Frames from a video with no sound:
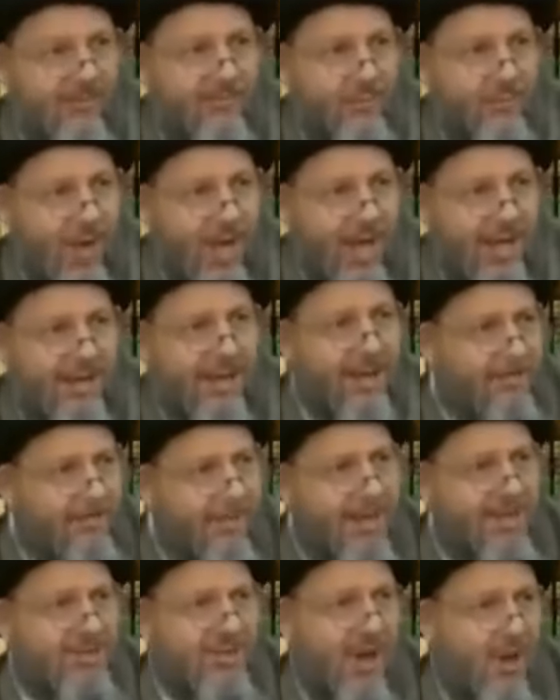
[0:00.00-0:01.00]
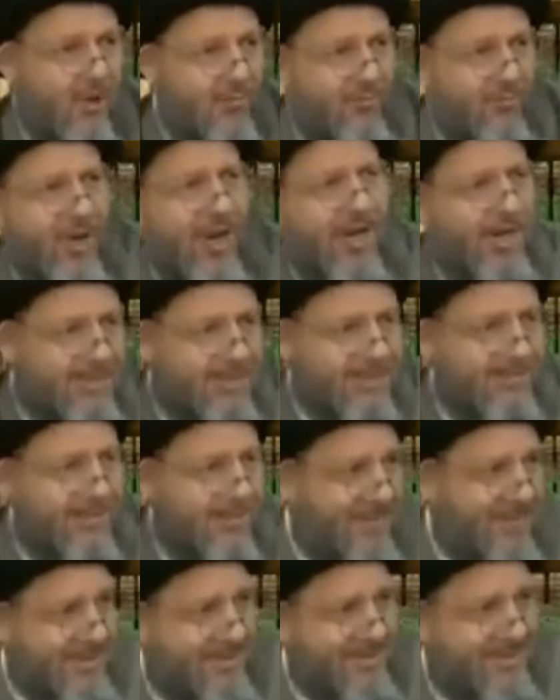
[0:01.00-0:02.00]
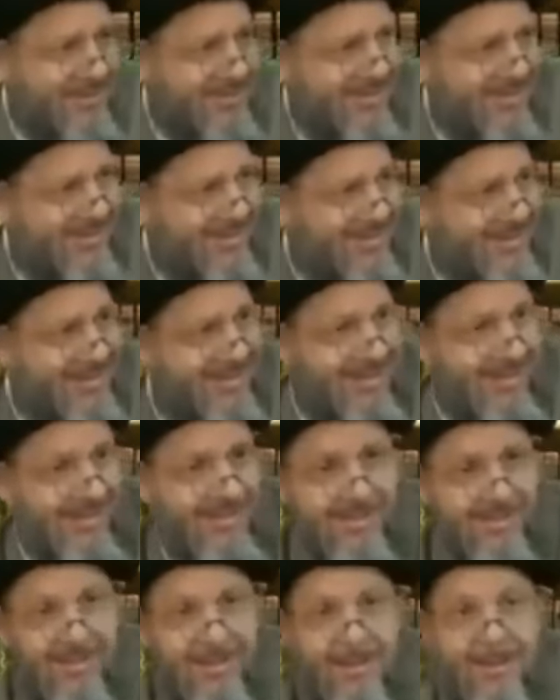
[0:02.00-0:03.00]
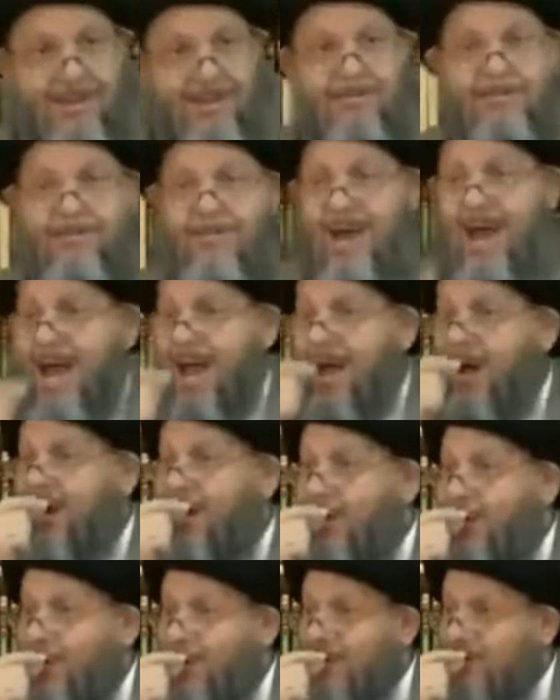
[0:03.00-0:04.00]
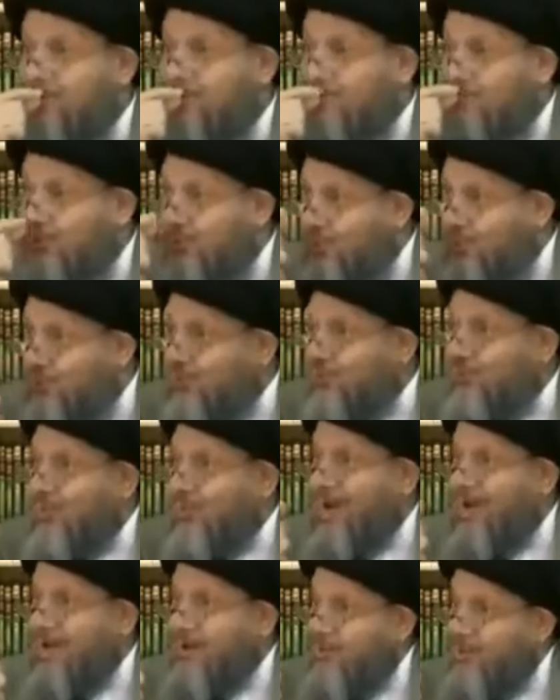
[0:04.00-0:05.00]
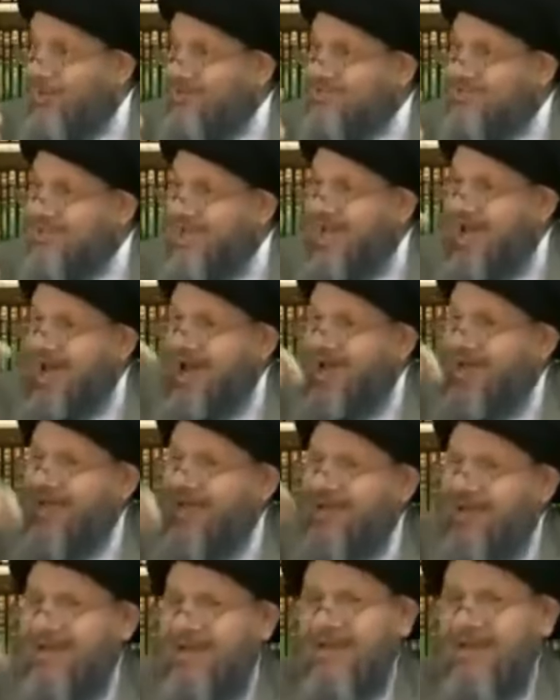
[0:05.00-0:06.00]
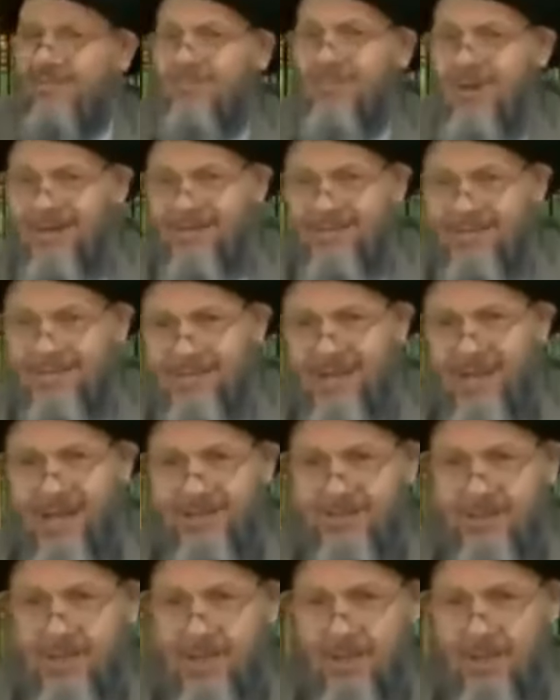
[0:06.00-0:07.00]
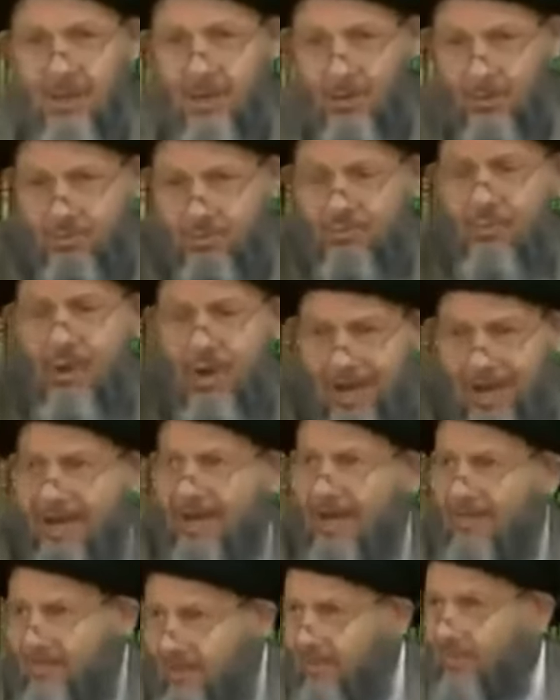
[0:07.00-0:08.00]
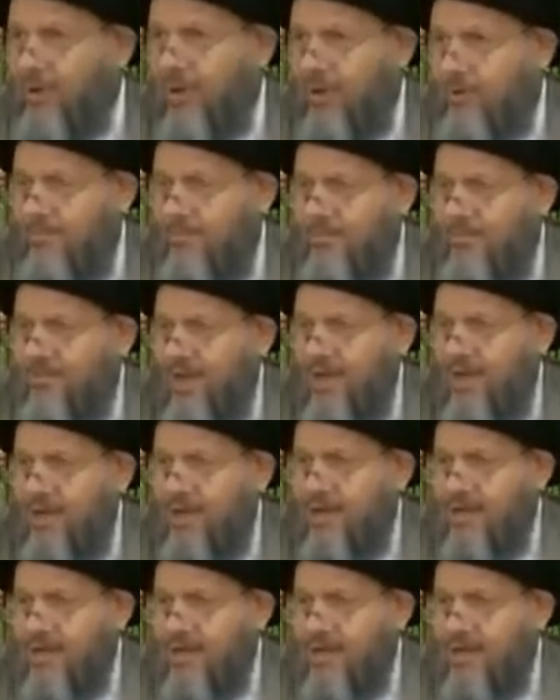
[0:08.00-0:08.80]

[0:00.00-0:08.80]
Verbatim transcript: فلان مرجع وفلان ليس بمرجع ما هو الطرق والوسائل الإثباتية أعزائي شوفوا الآن أضرب لكم مثال